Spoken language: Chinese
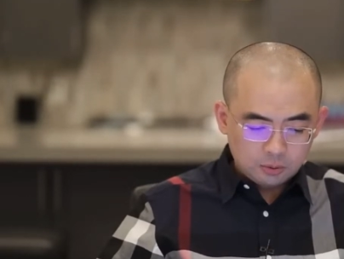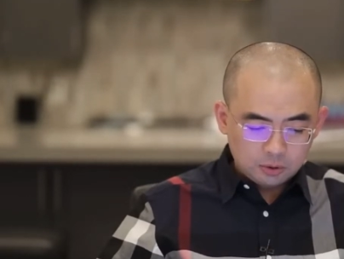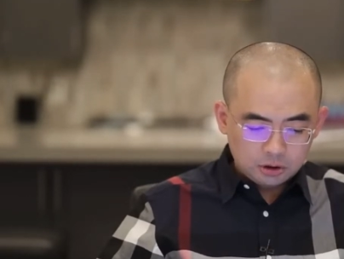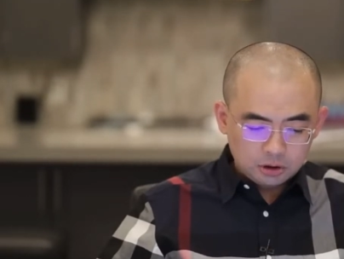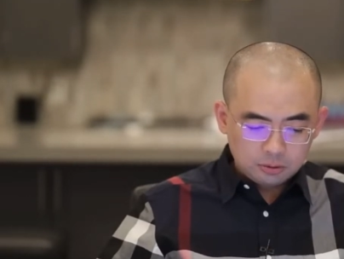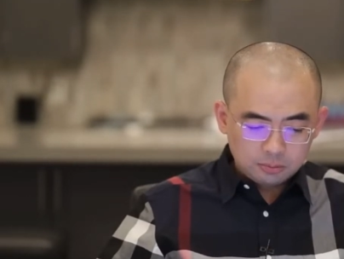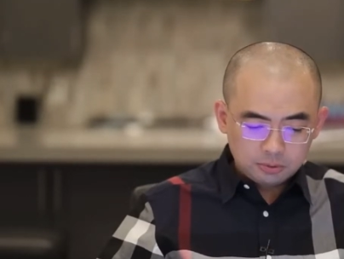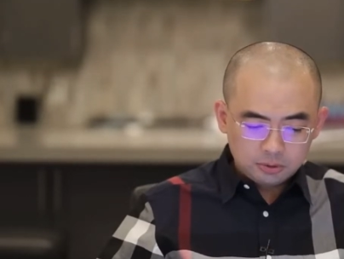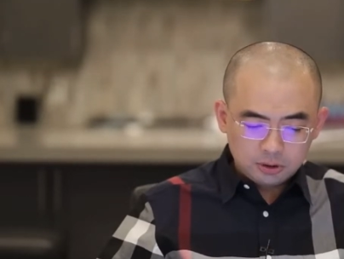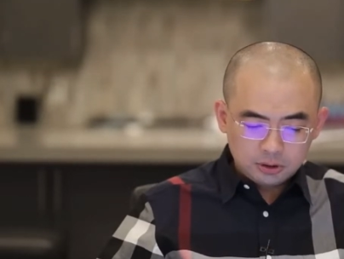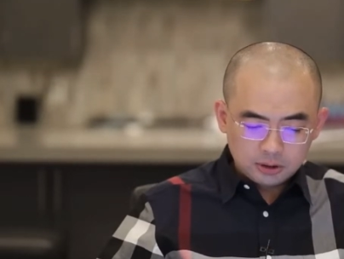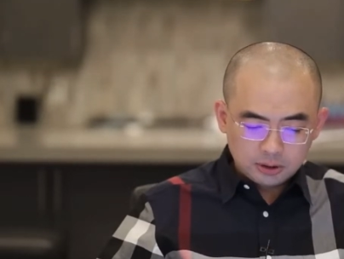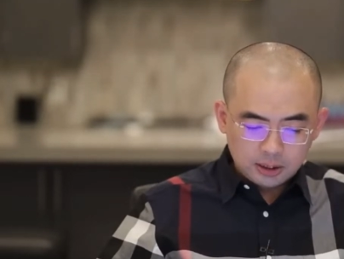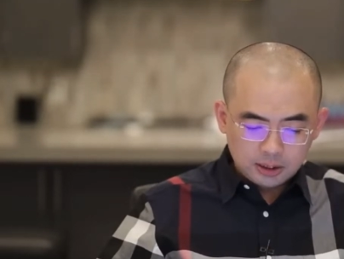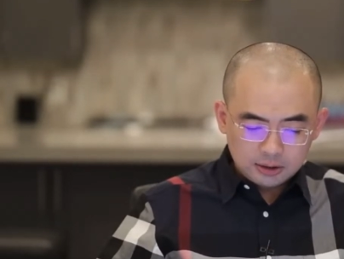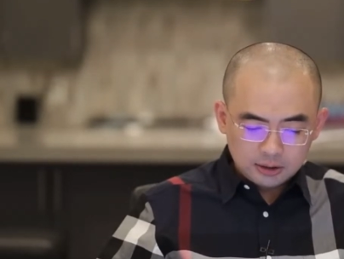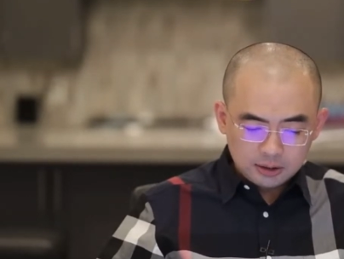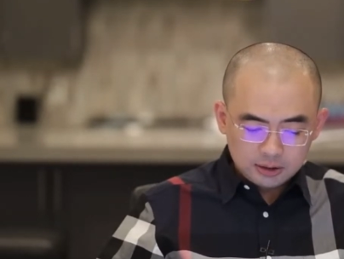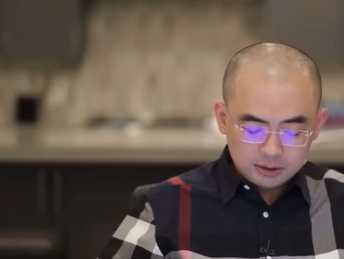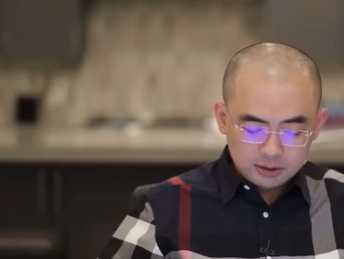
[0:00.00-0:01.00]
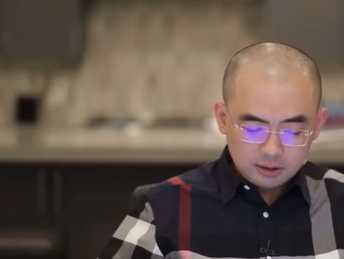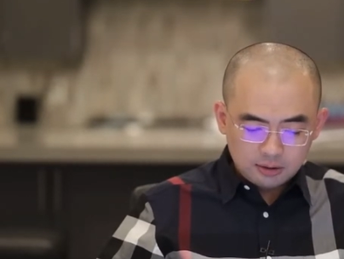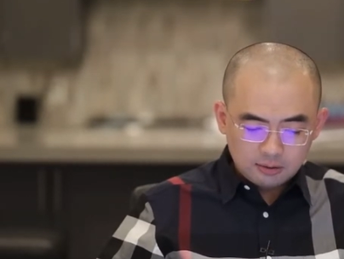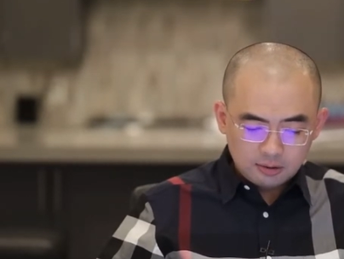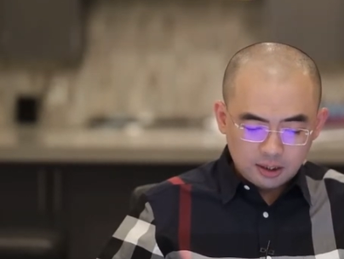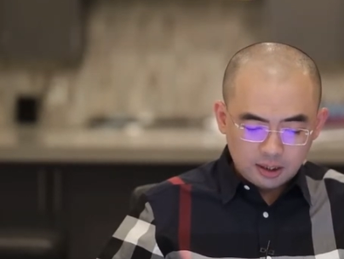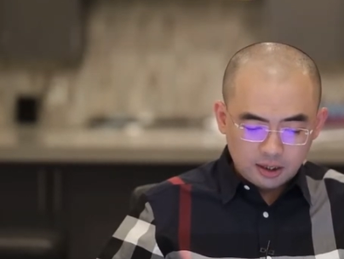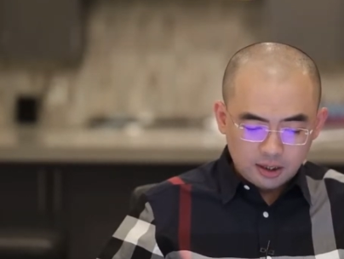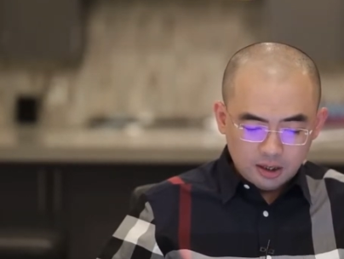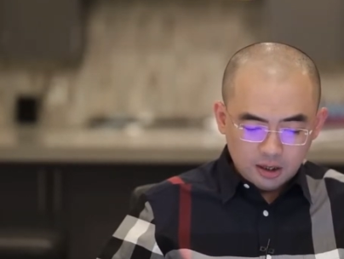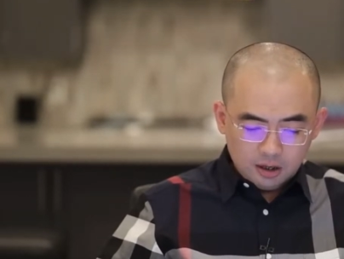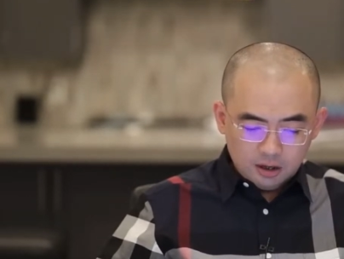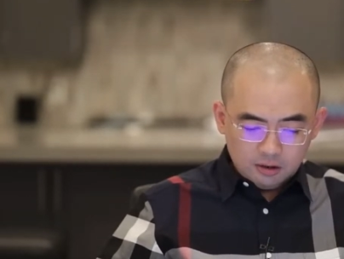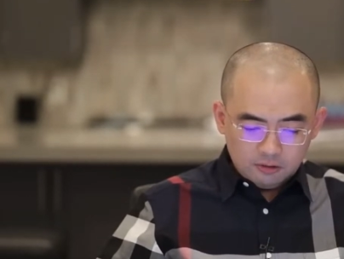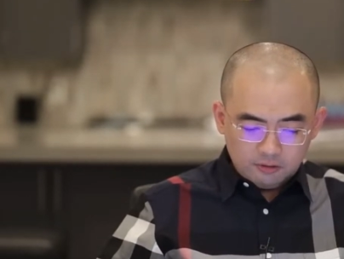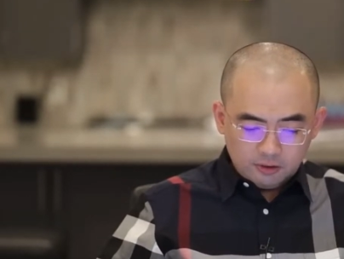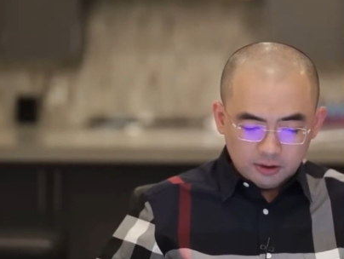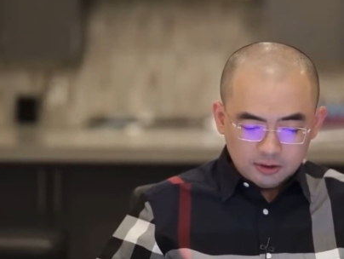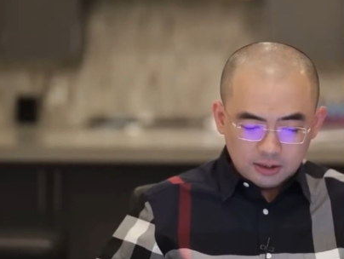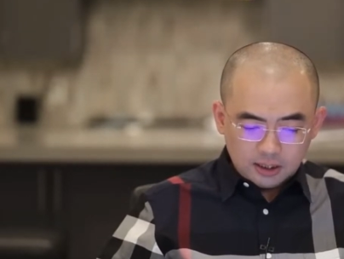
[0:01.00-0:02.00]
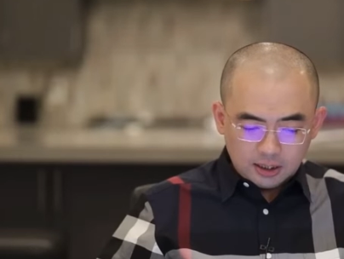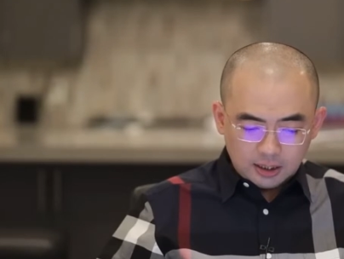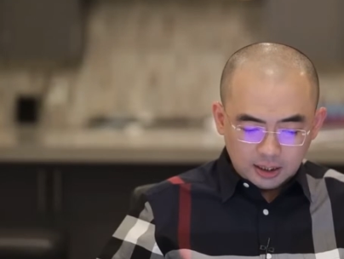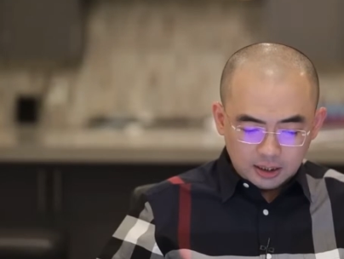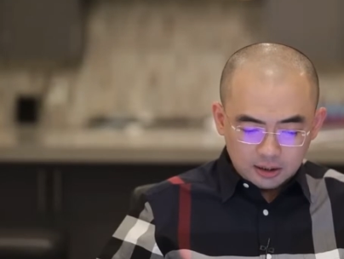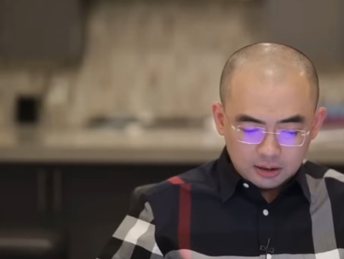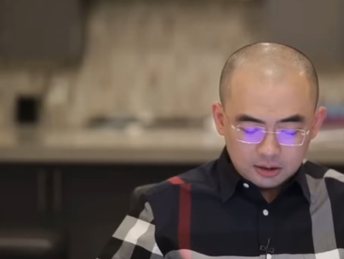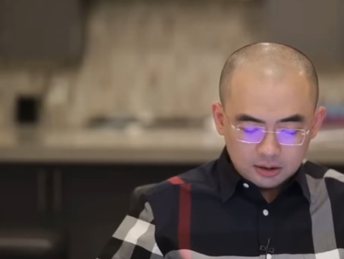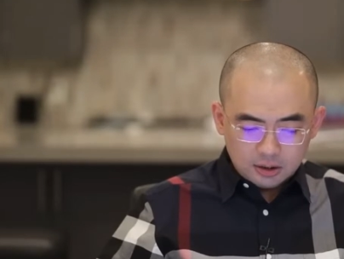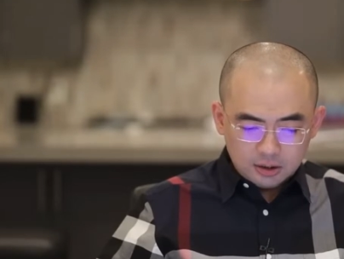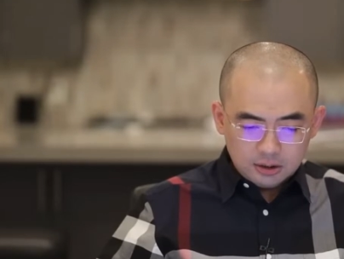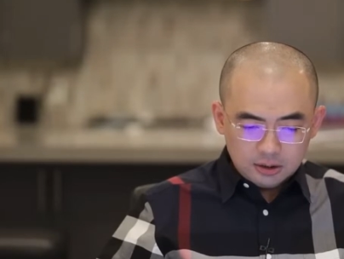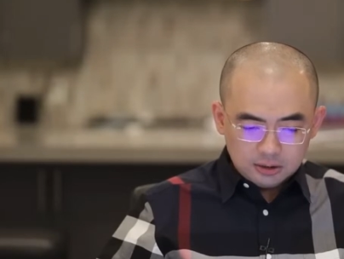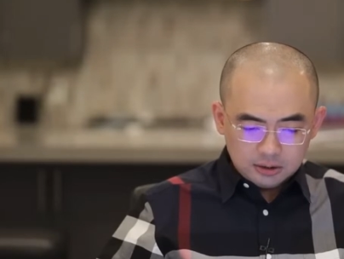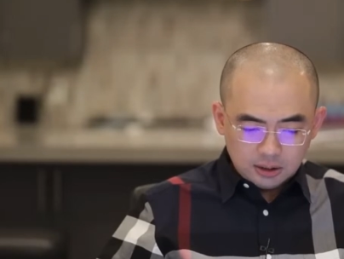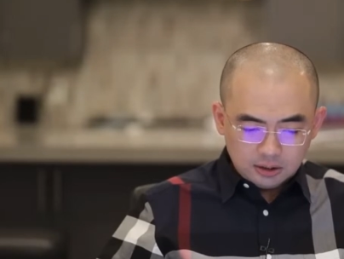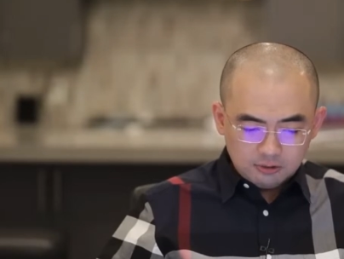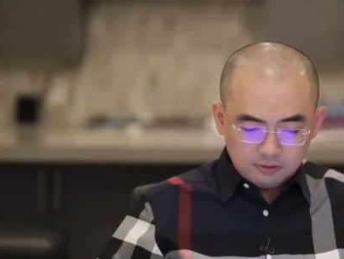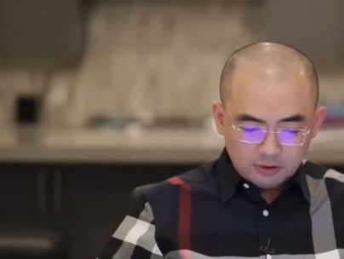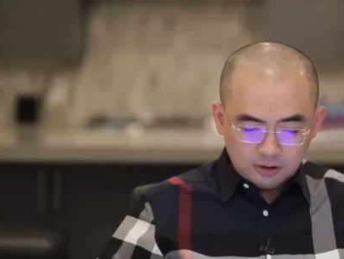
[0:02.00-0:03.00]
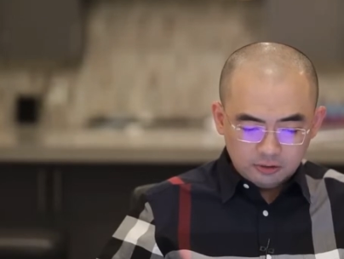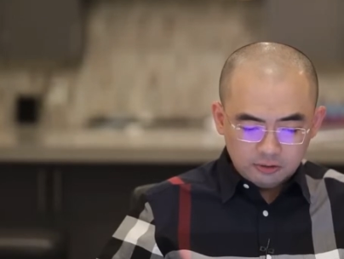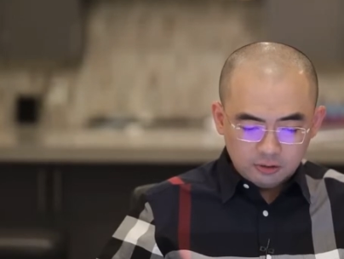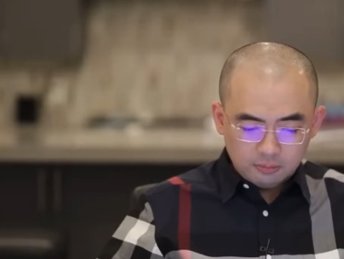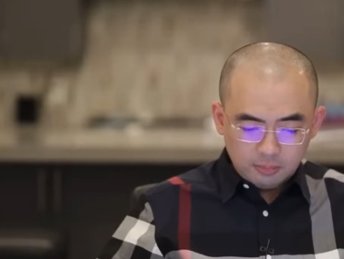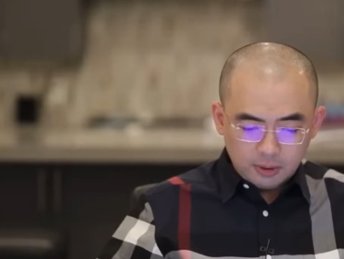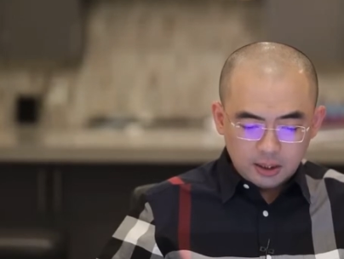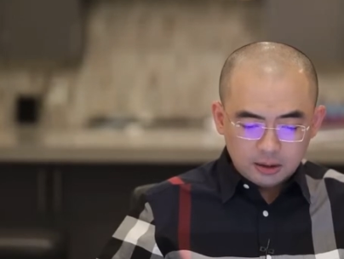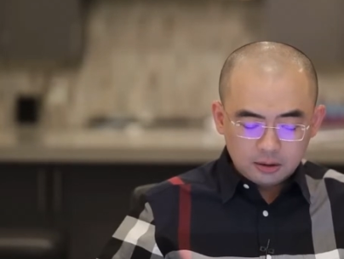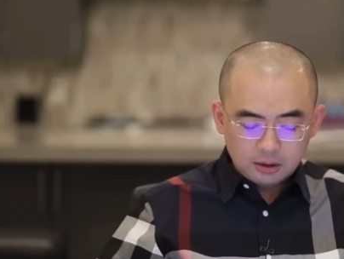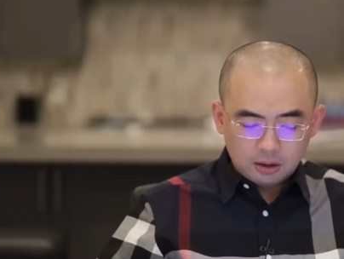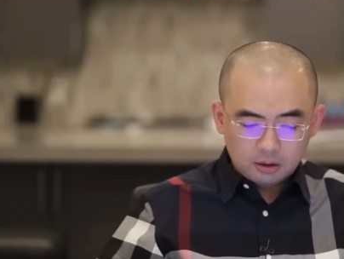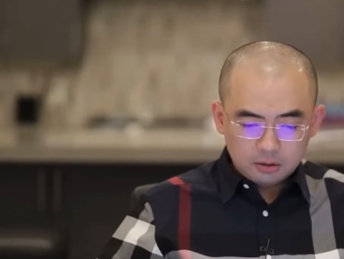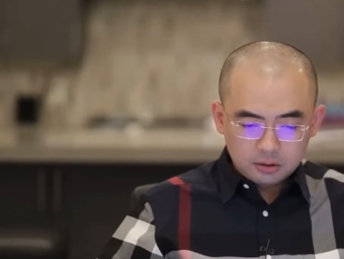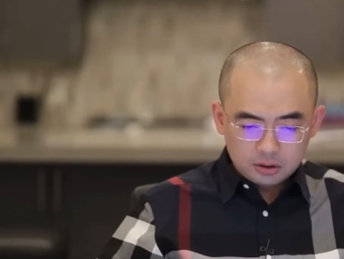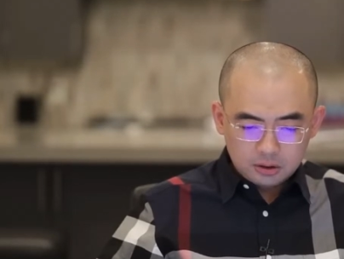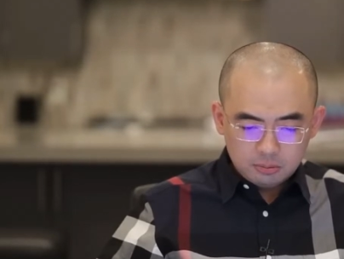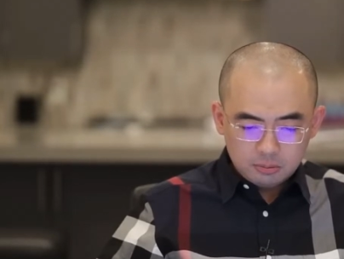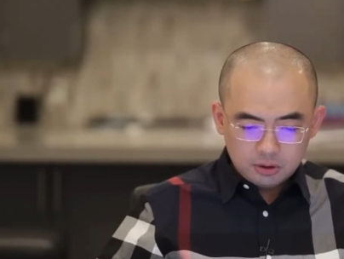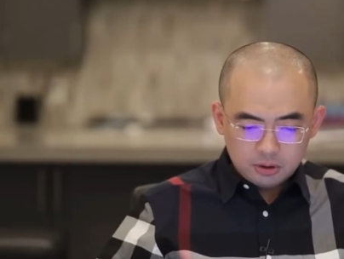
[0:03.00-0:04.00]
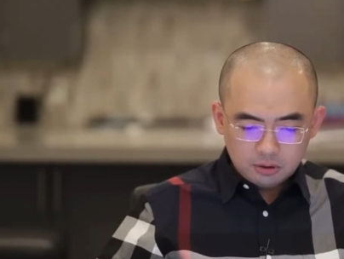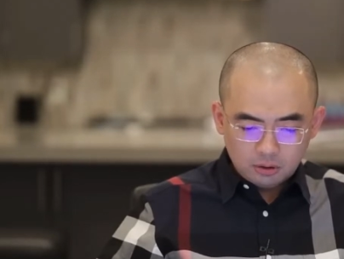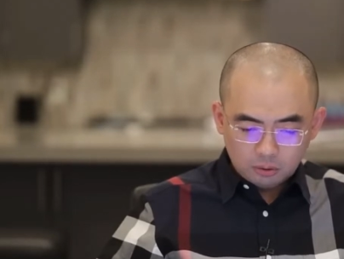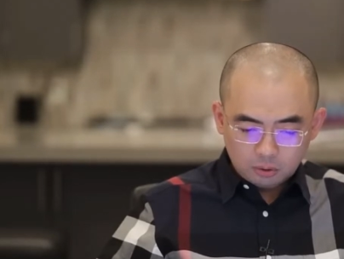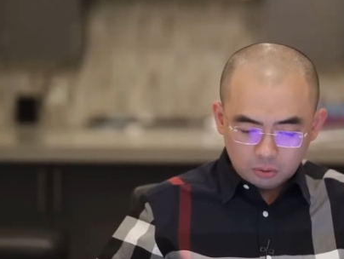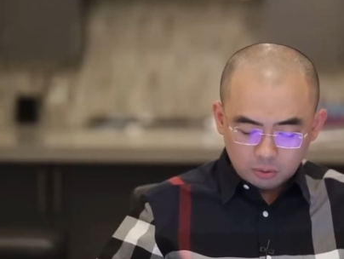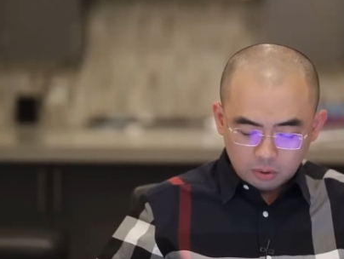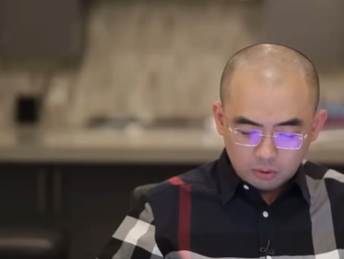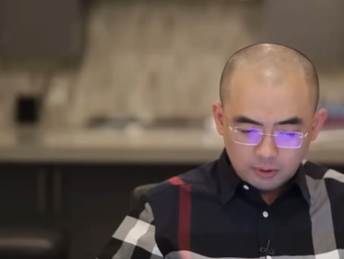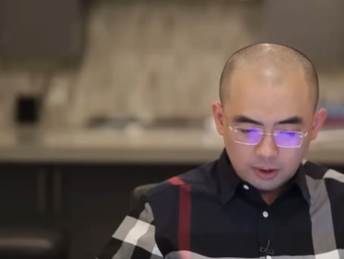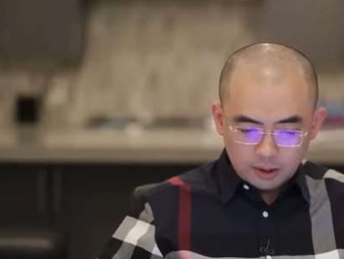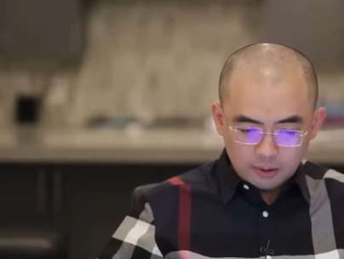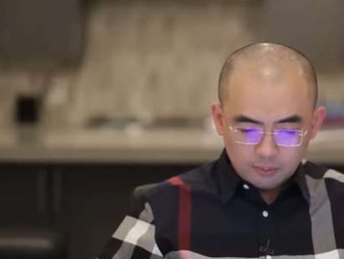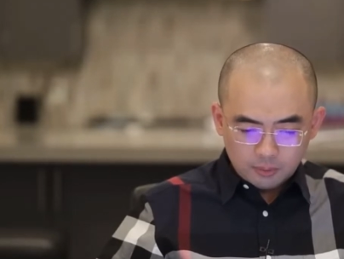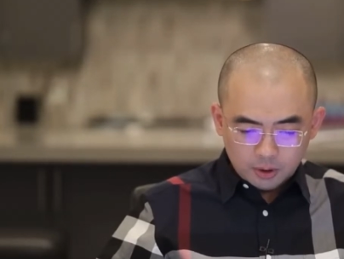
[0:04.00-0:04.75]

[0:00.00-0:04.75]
我是不是应该趁现在房价还可以，将房子卖掉，移民到国外？